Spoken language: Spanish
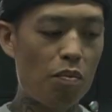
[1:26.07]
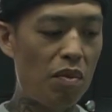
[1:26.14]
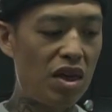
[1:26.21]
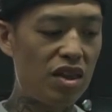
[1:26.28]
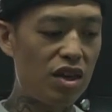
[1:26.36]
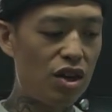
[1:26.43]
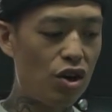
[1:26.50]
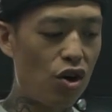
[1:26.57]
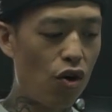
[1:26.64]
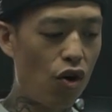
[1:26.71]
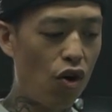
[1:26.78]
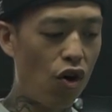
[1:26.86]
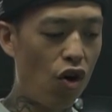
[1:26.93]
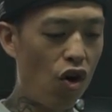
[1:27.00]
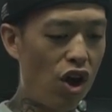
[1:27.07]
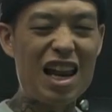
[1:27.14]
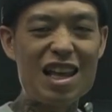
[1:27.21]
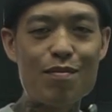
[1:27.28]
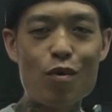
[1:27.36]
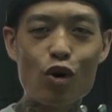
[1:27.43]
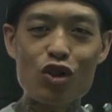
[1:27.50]
medio
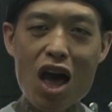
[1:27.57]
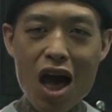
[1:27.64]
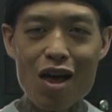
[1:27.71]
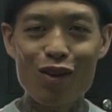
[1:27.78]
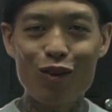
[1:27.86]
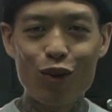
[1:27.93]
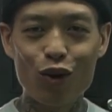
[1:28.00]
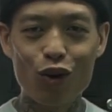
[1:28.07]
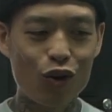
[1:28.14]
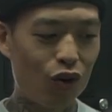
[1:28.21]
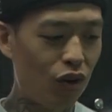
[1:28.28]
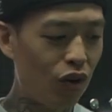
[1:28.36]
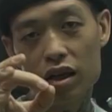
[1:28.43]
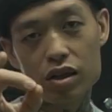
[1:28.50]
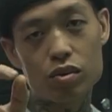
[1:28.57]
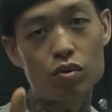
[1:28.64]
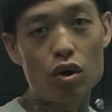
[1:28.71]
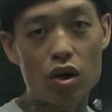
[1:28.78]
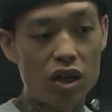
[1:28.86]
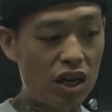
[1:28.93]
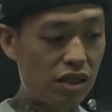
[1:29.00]
alimonado y es uno
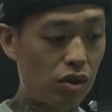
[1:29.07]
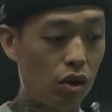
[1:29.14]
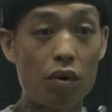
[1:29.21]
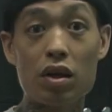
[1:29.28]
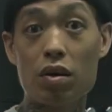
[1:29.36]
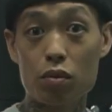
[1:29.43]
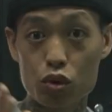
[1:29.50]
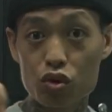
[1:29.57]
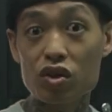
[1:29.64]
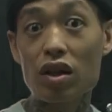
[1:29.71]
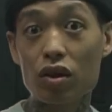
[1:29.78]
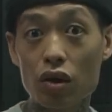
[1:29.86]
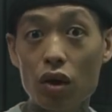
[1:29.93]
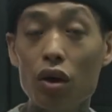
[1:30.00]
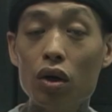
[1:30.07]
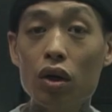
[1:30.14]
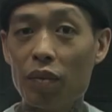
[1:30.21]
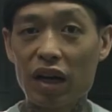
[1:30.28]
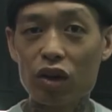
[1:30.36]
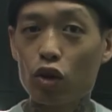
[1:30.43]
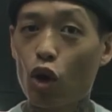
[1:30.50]
de los clásicos que veníamos usando
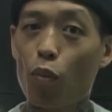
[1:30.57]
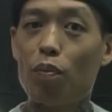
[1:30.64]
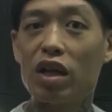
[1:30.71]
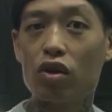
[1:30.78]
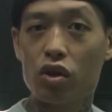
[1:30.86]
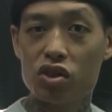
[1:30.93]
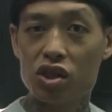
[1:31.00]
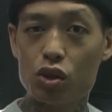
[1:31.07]
para todos los platos de